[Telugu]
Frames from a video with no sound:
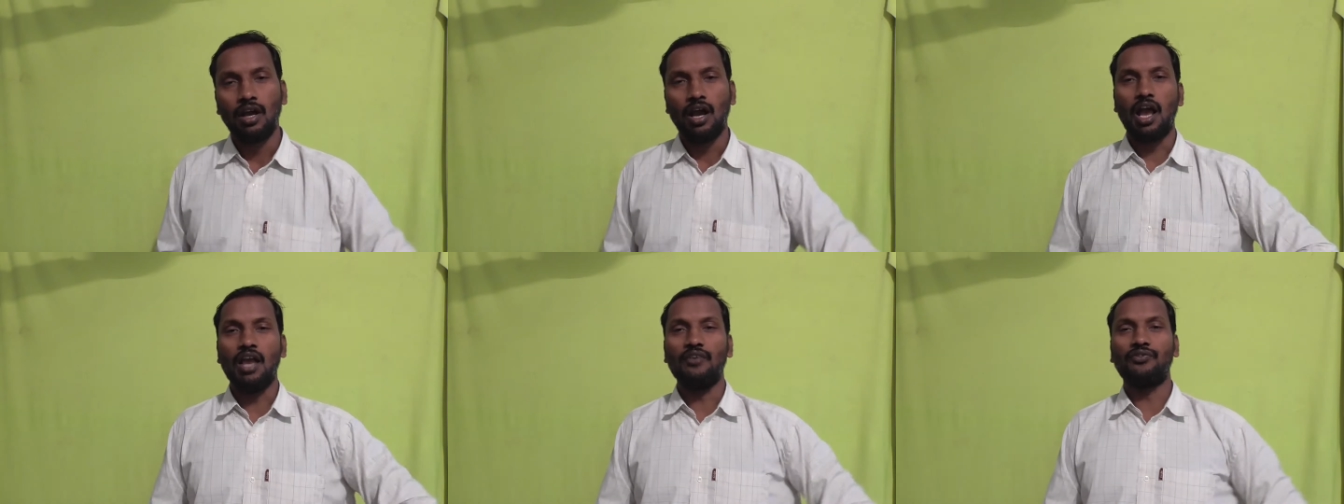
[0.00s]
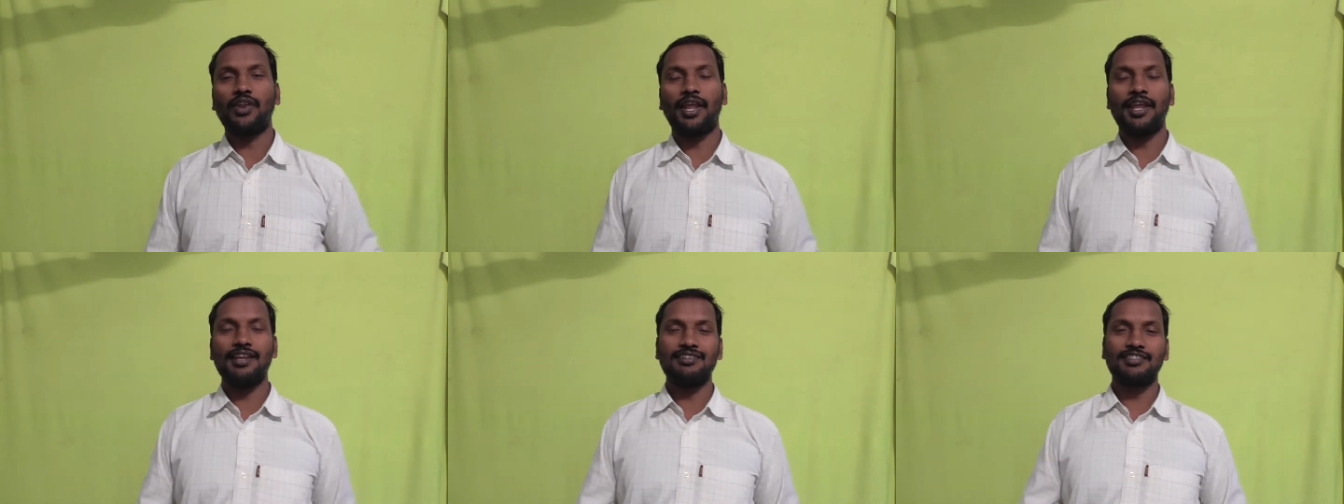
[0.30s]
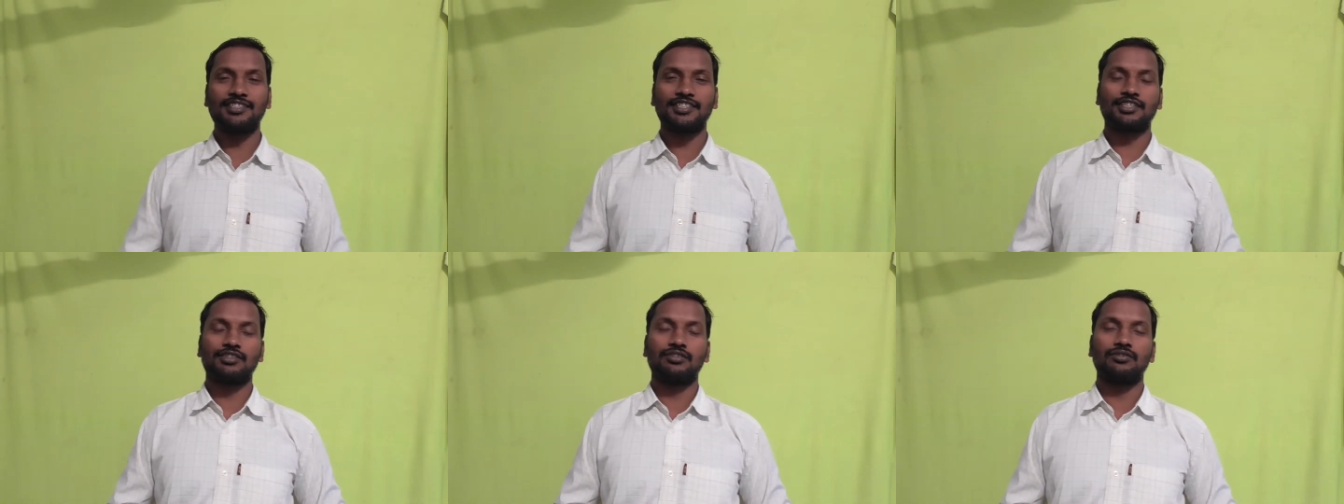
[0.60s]
హాయ్
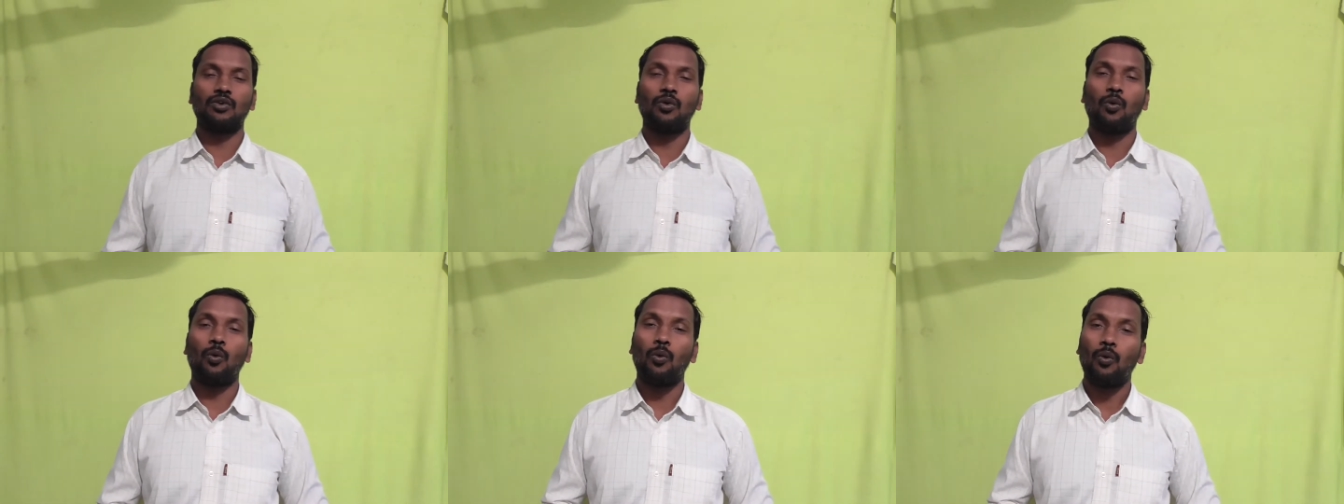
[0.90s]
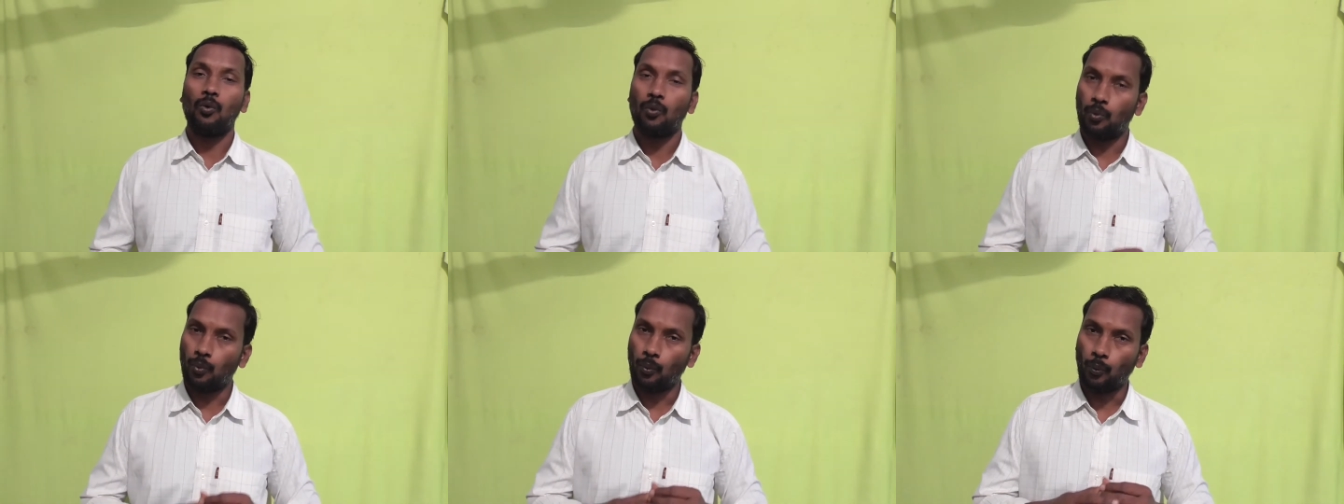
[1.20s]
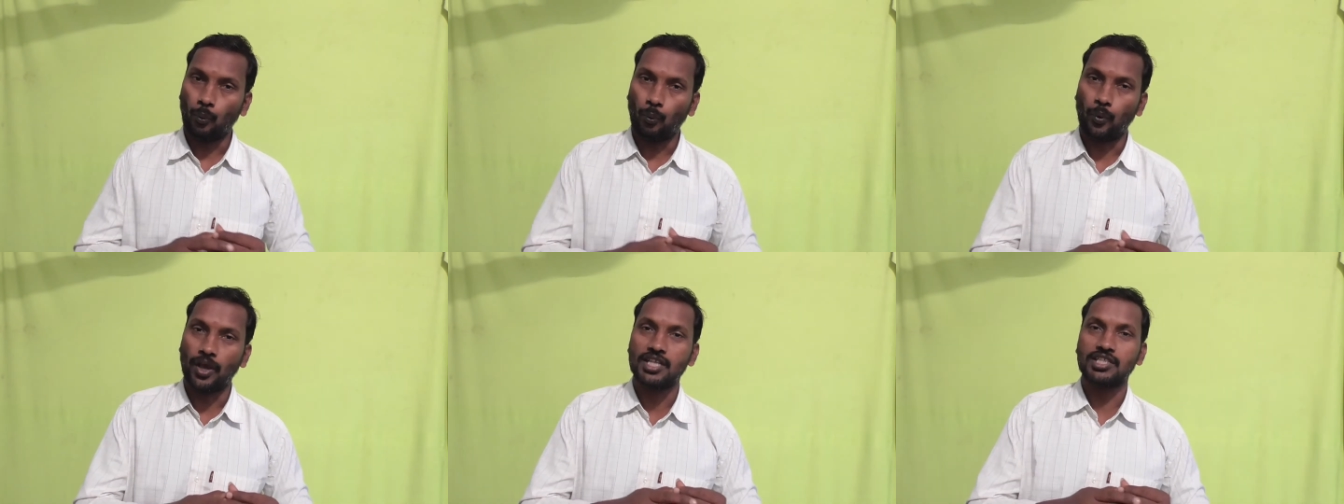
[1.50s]
ఫ్రెండ్స్
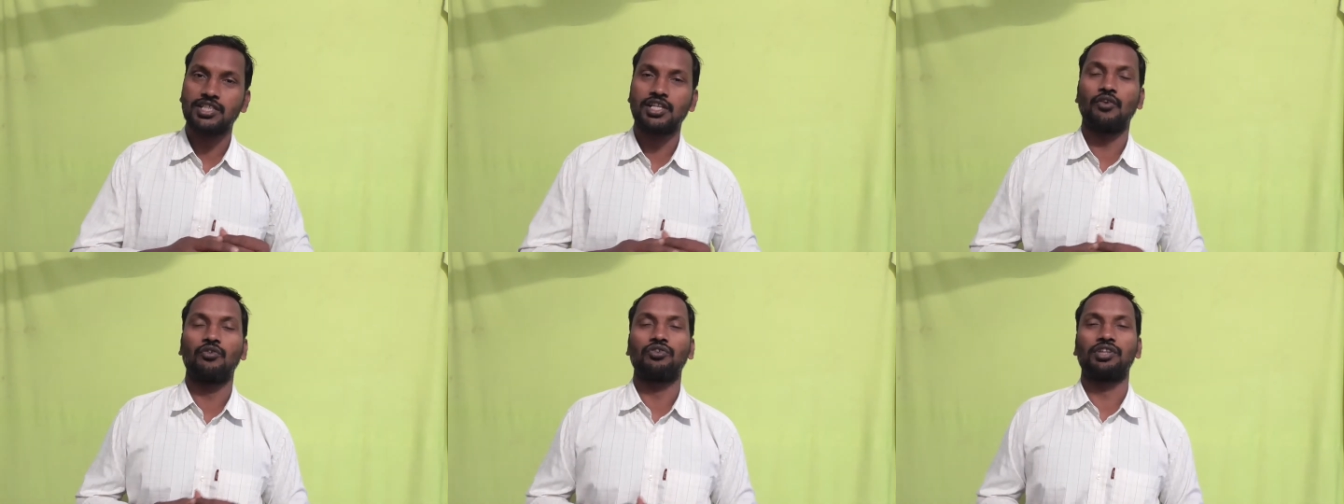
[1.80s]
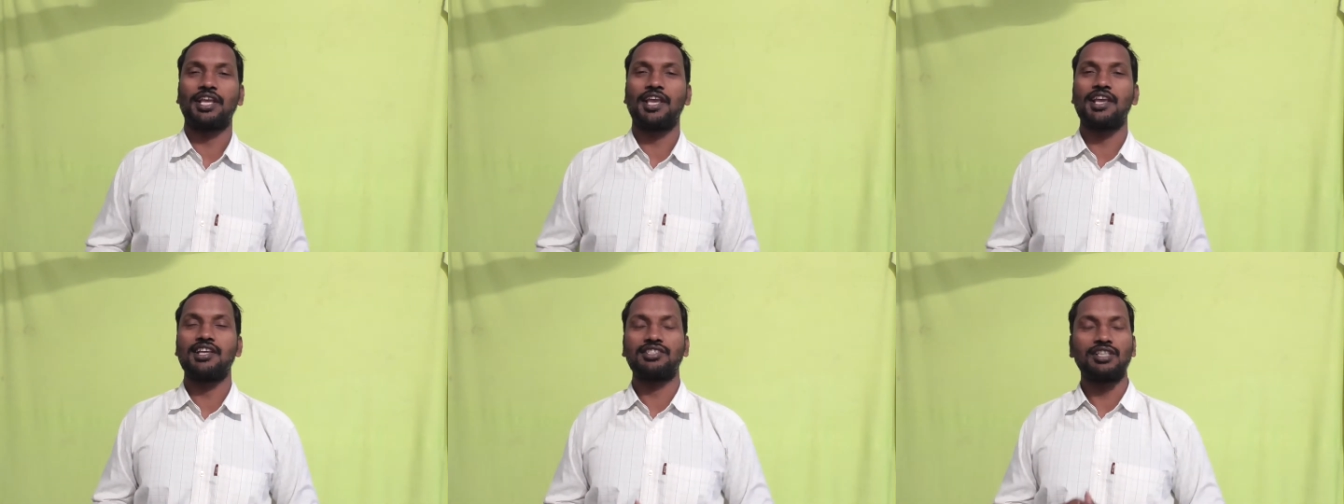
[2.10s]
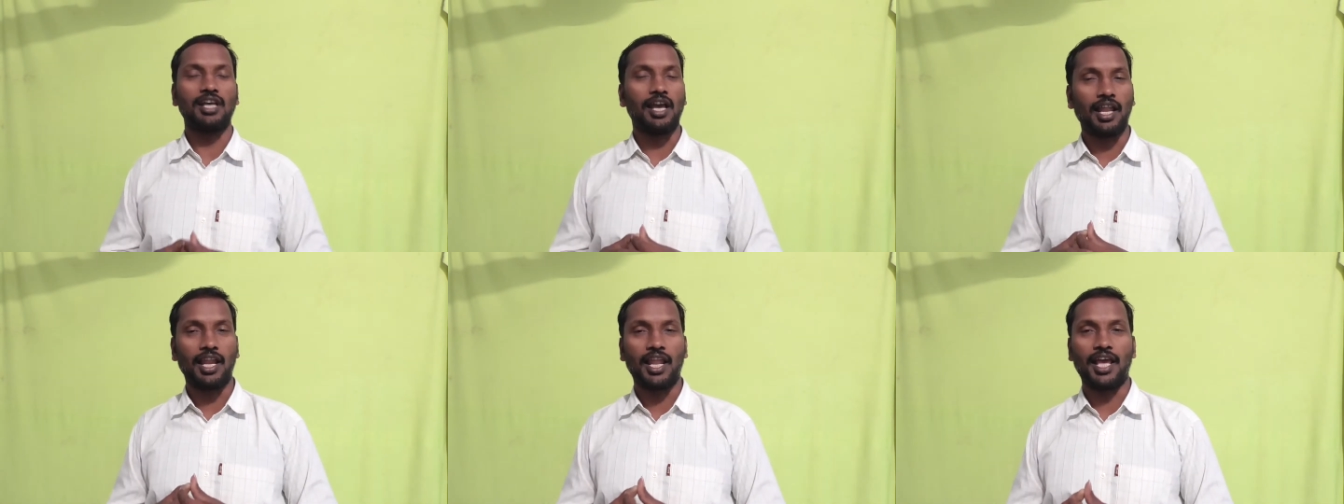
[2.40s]
వైష్ణవ్ తేజ్
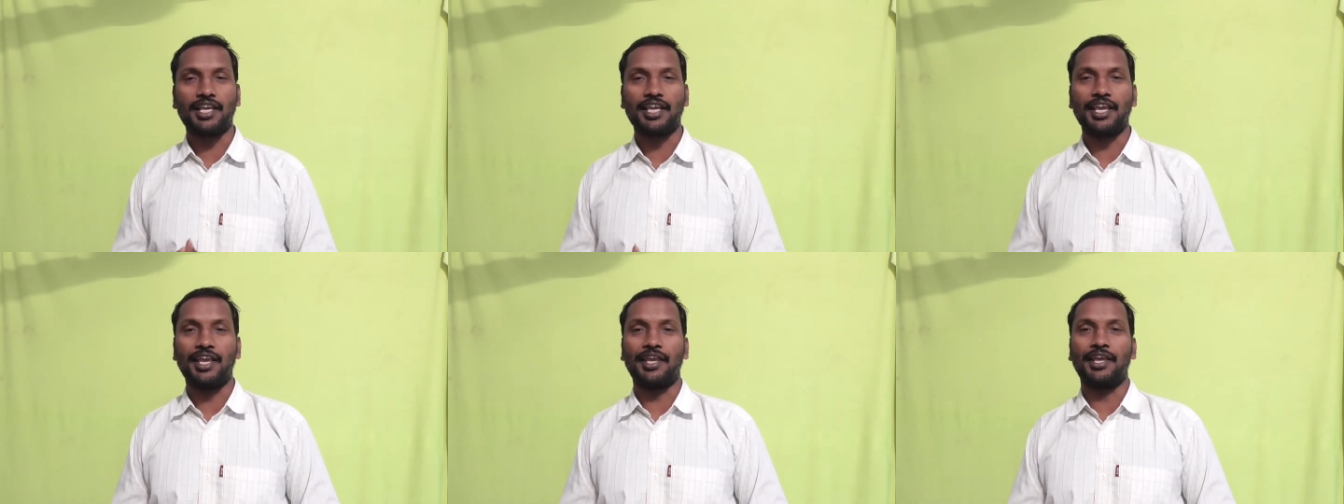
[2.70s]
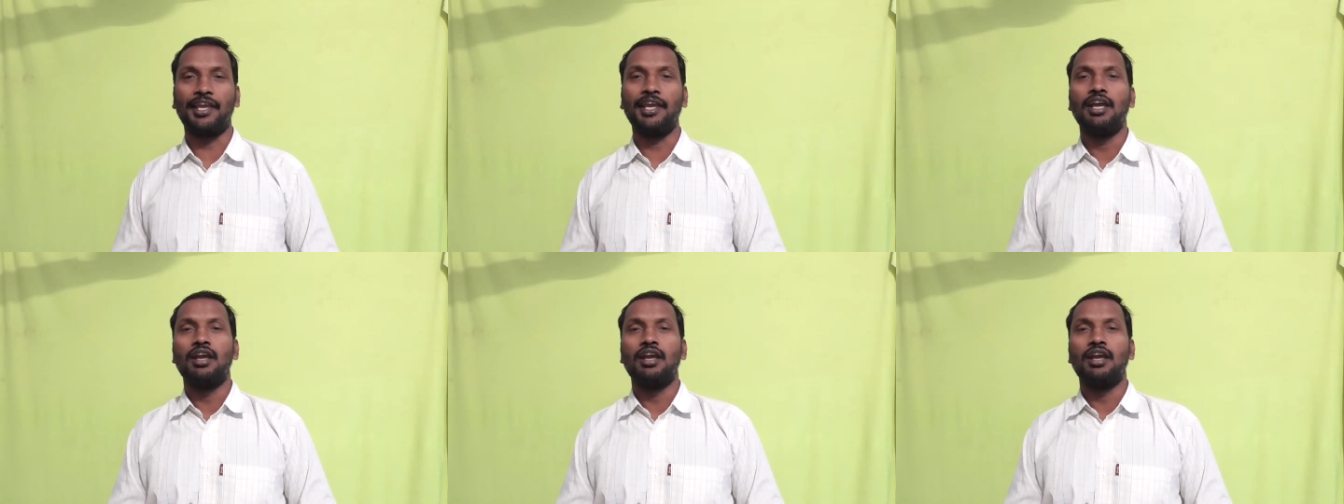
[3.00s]
అలాగే